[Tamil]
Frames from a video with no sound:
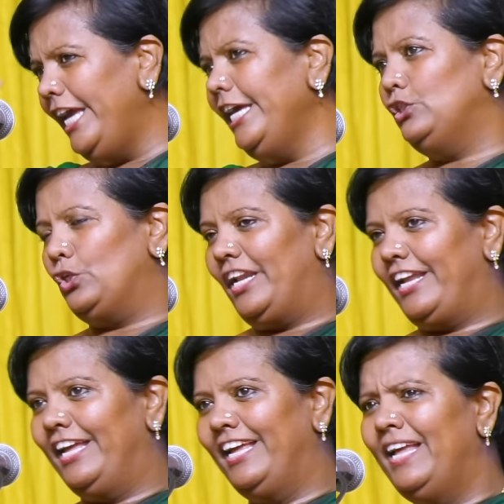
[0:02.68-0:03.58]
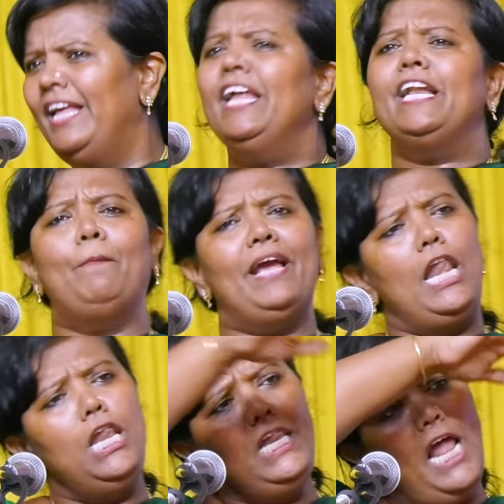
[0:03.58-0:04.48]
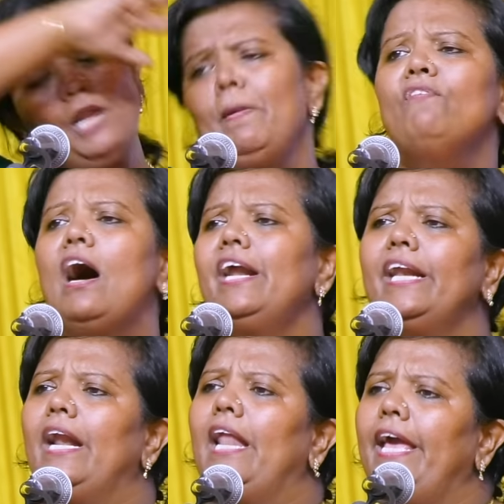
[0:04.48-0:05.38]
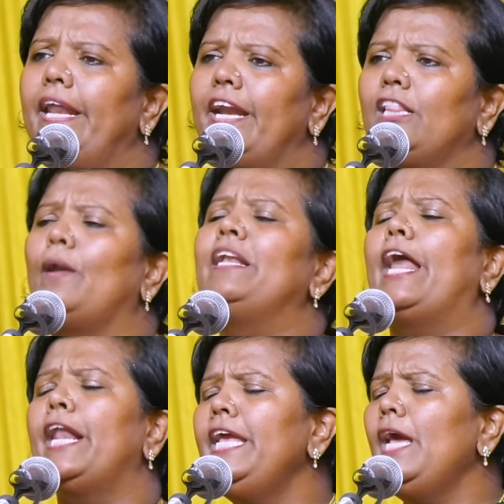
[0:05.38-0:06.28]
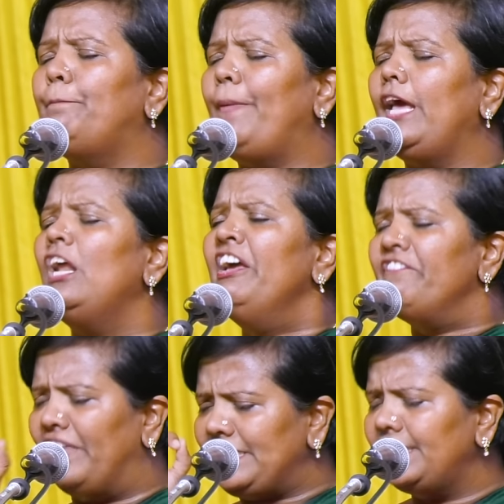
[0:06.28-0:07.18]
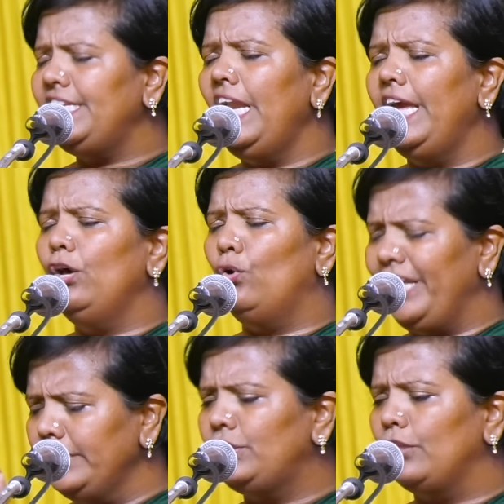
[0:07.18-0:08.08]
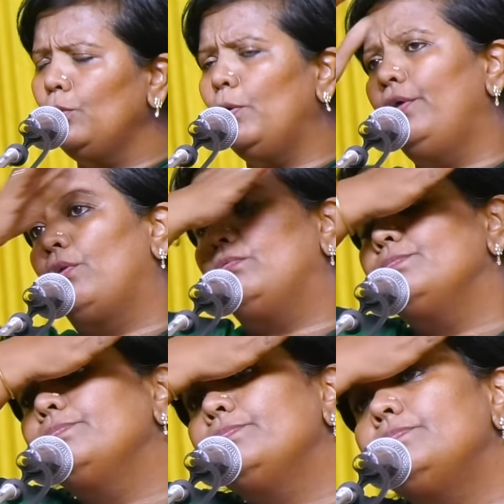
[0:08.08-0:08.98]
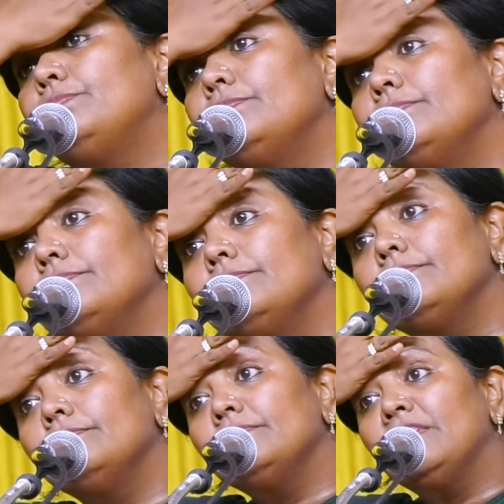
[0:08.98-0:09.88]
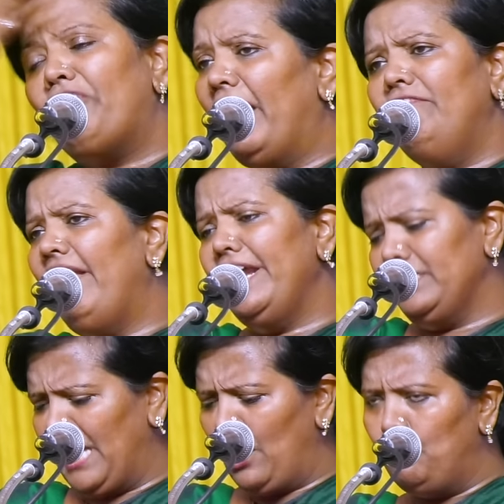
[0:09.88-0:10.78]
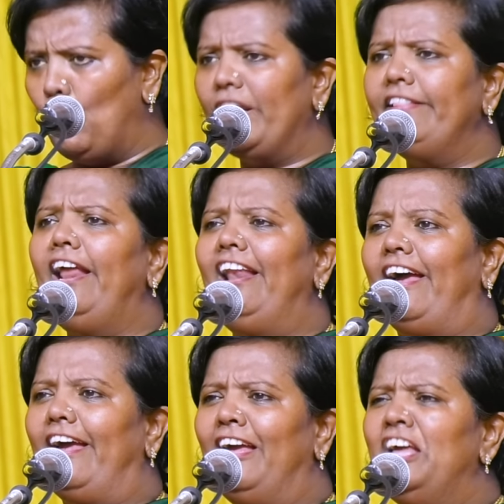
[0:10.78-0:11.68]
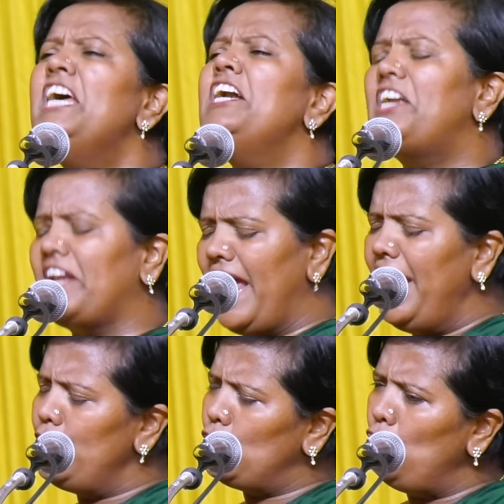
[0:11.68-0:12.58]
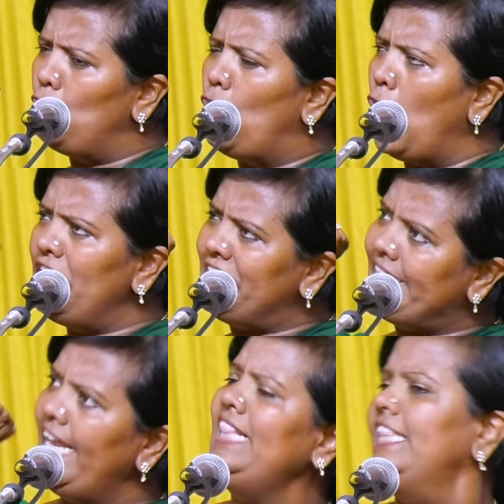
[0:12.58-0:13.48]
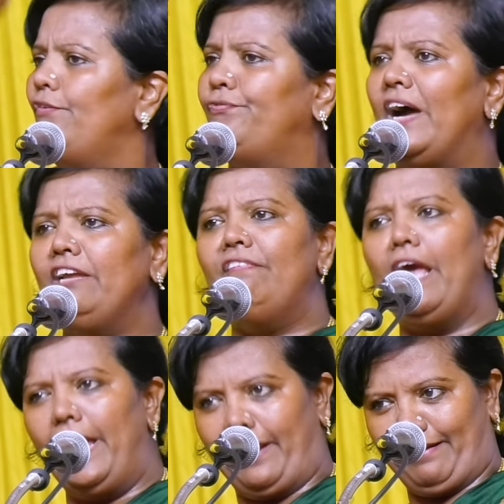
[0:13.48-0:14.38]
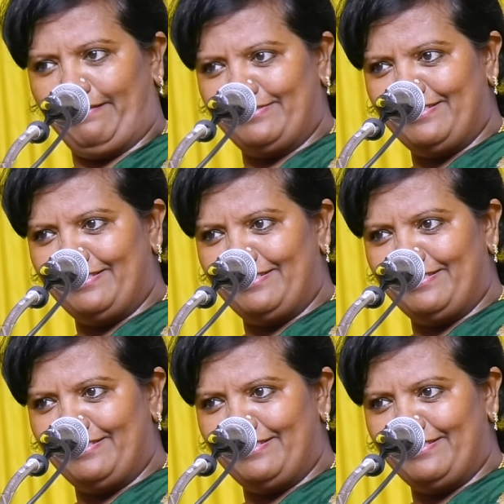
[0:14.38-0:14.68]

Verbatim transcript: லேயர் சொல்கிறேன் நம்ம எல்லாருமே வாழற லேயர் என்ன தெரியும் நிறைய பேர் ஃபஸ்ட்டு லேயருடைய செத்து போயிடும் ஃபைவ் லேயர்ஸ் யாரும் போகிறதே இல்லை ட்ரை டு கோ டில் தட் ஃபைவ் லேயர்ஸ்